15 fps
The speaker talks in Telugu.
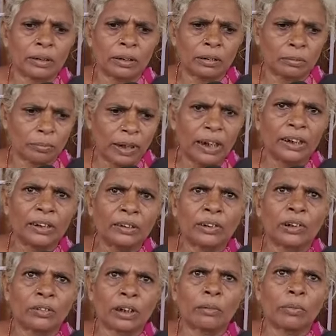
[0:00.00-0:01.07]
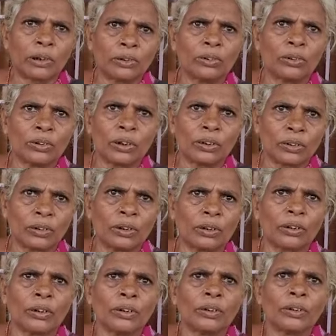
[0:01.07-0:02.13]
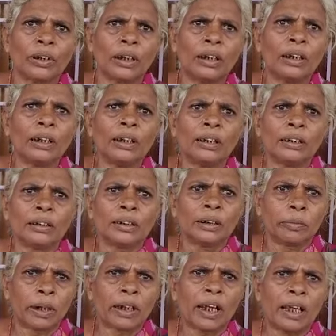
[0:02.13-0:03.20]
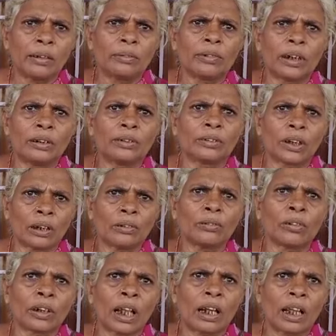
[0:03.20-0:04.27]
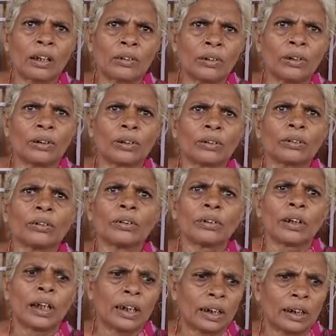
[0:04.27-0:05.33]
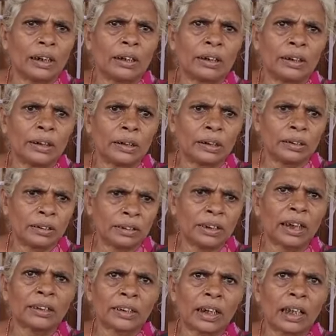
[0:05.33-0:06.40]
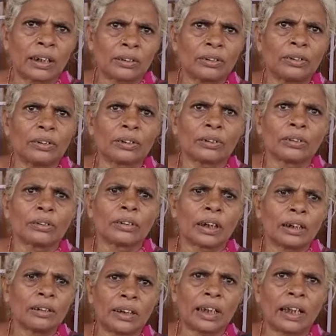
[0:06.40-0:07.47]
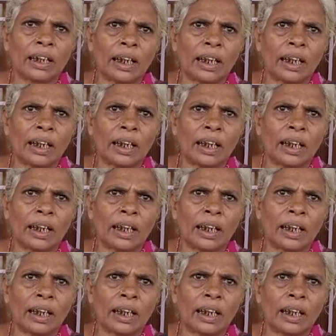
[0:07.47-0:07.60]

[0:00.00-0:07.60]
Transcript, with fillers: బాడిగి ఇంట్లో ఉండా మన్నూరులోను ఈ ప్రకారం నన్ను తరుపుకుంటున్నారు అని చేస్తున్నారు నన్ను ఇవ్వాలా